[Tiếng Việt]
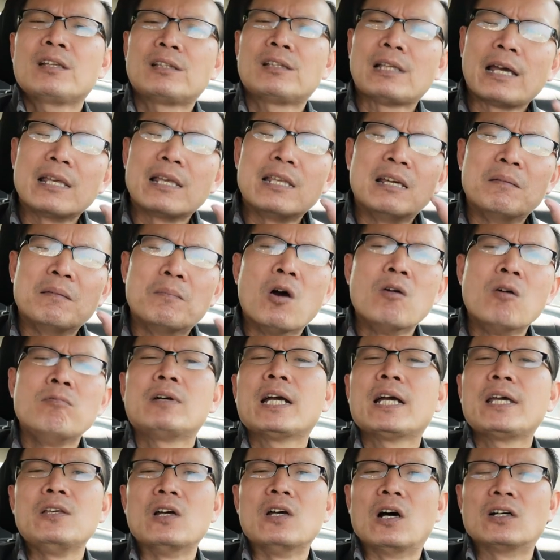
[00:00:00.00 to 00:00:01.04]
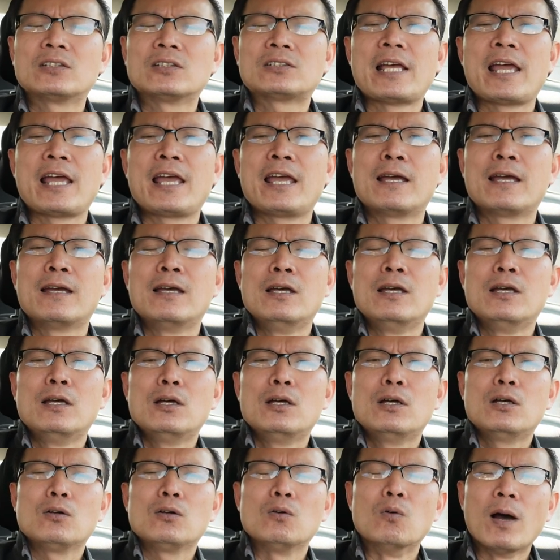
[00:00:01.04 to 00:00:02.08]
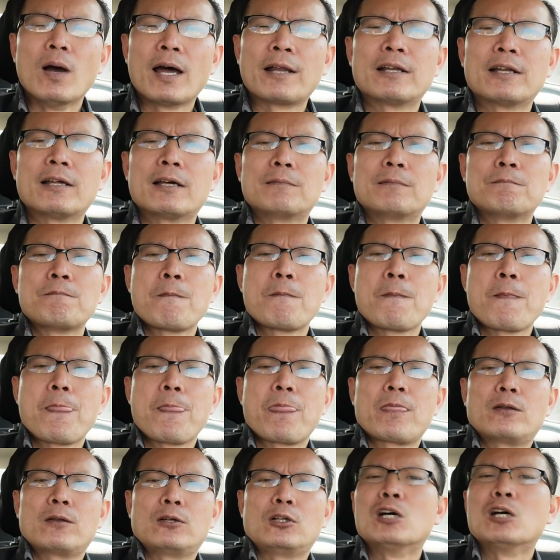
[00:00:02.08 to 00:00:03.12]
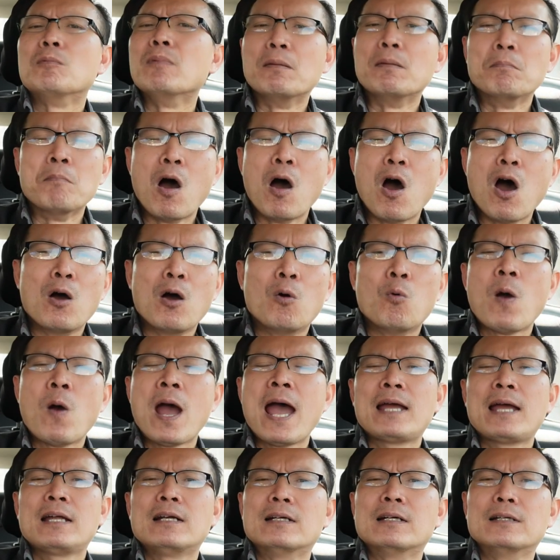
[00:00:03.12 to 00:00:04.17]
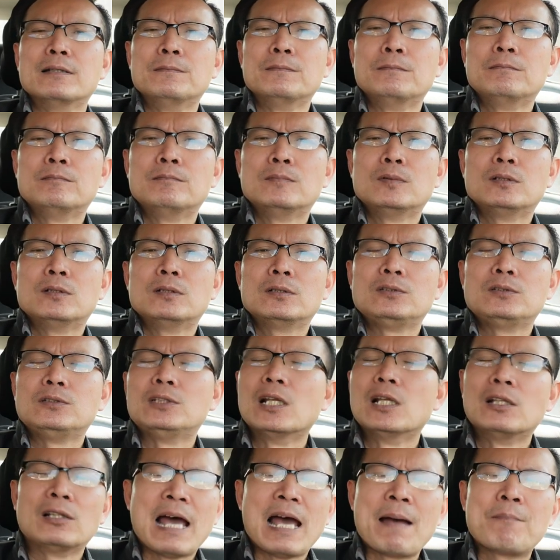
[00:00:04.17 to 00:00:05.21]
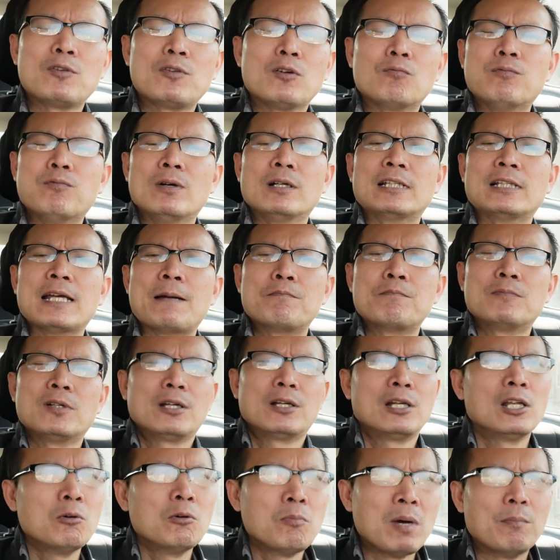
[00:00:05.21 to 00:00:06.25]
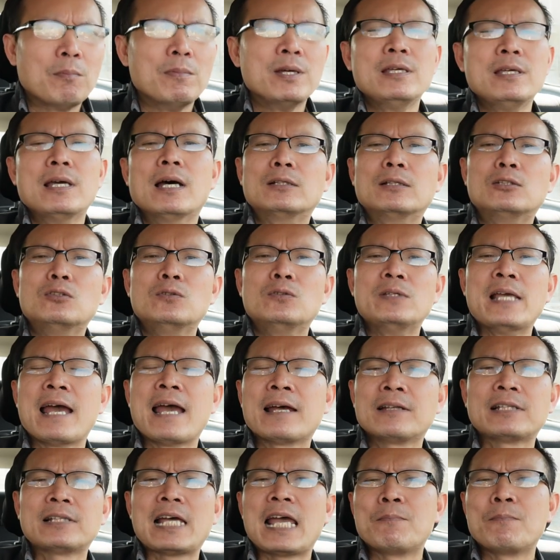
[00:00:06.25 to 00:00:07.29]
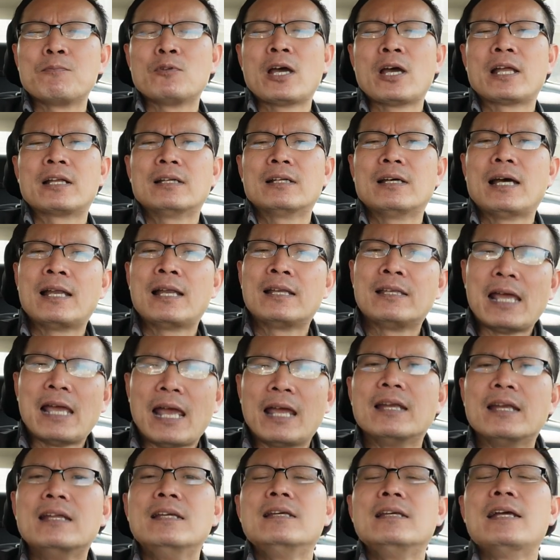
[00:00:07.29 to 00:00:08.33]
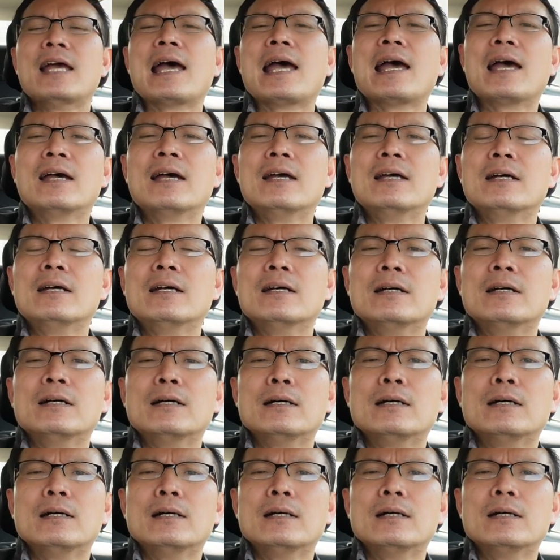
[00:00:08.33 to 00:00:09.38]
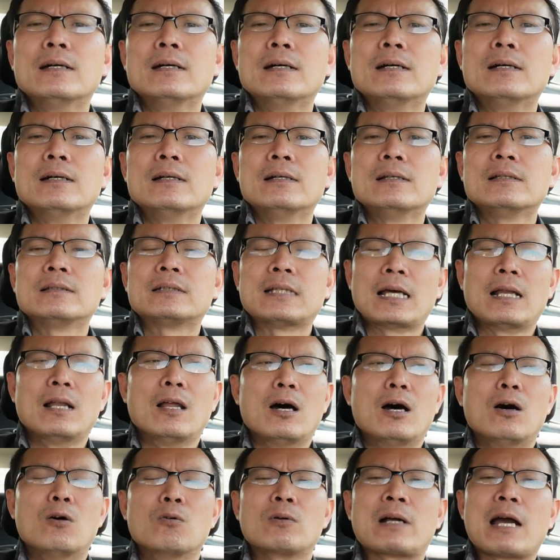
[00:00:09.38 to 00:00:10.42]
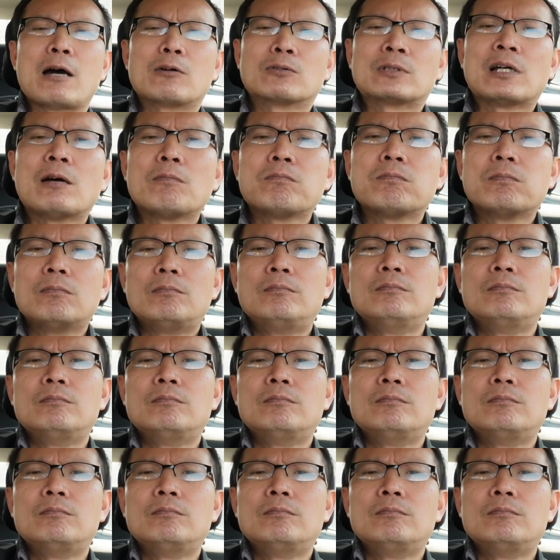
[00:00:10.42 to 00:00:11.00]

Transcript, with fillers: tại vì bốn cái vỏ xe của anh á nó bị mòn quá rồi trên 80% rồi nếu mà bây giờ tôi dán tem cho anh á anh chạy đi ra xa lộ cao tốc